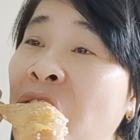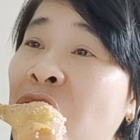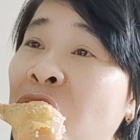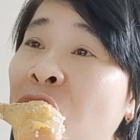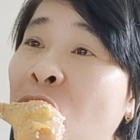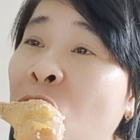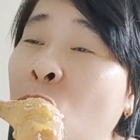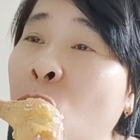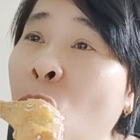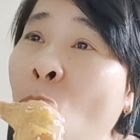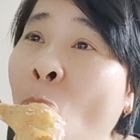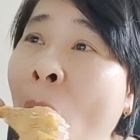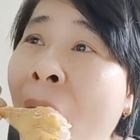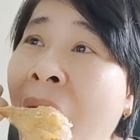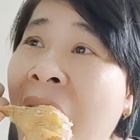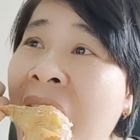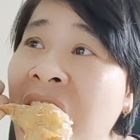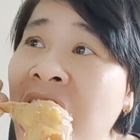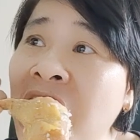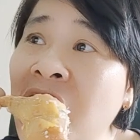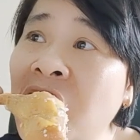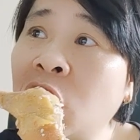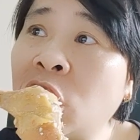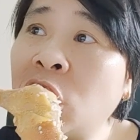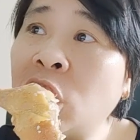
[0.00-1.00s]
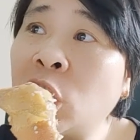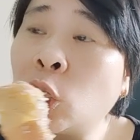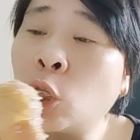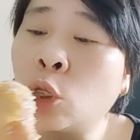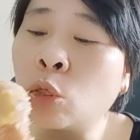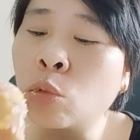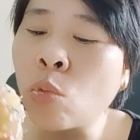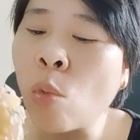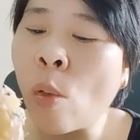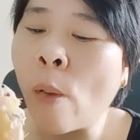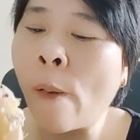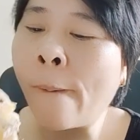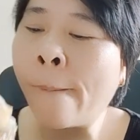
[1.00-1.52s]
B.
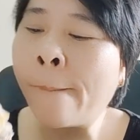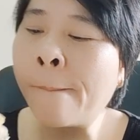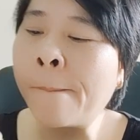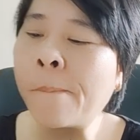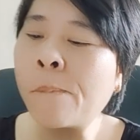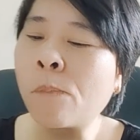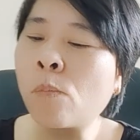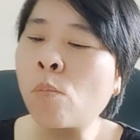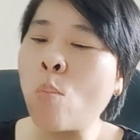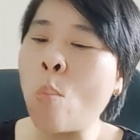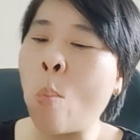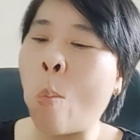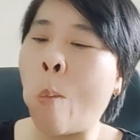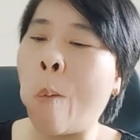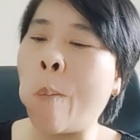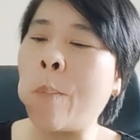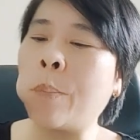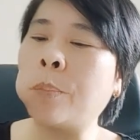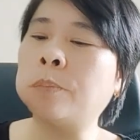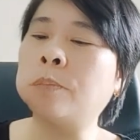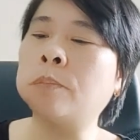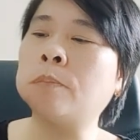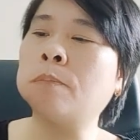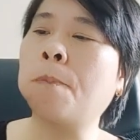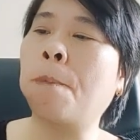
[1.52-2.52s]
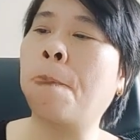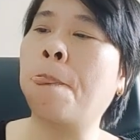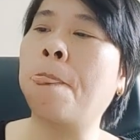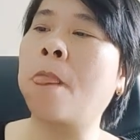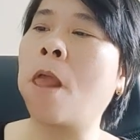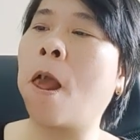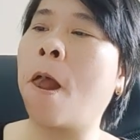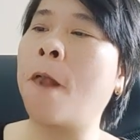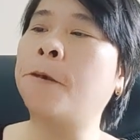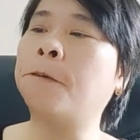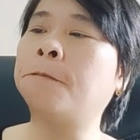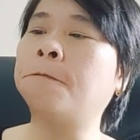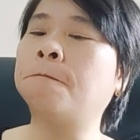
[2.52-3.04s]
Áp dụng cơ chế thỏa thuận
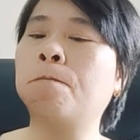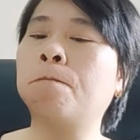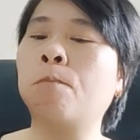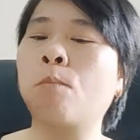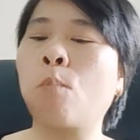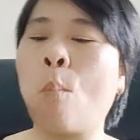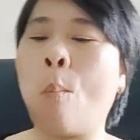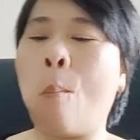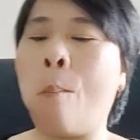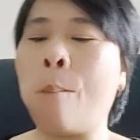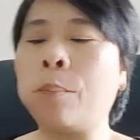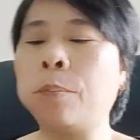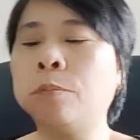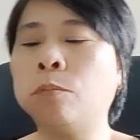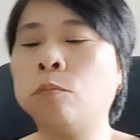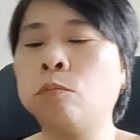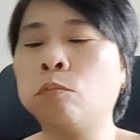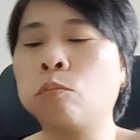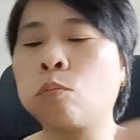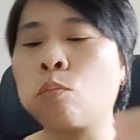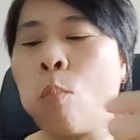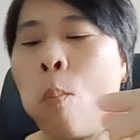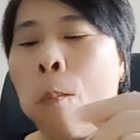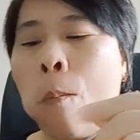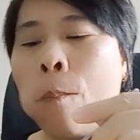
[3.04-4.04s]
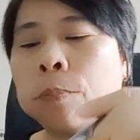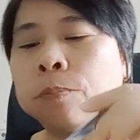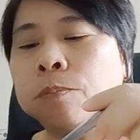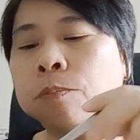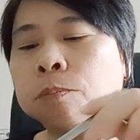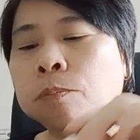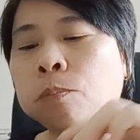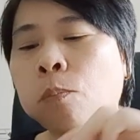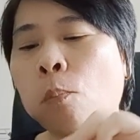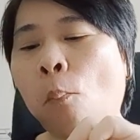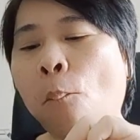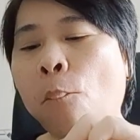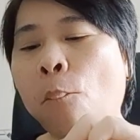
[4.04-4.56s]
trước về phương pháp xác định
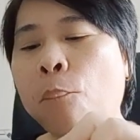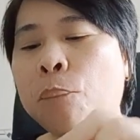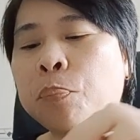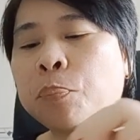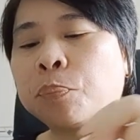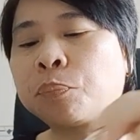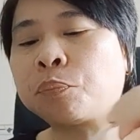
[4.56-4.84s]
giá tính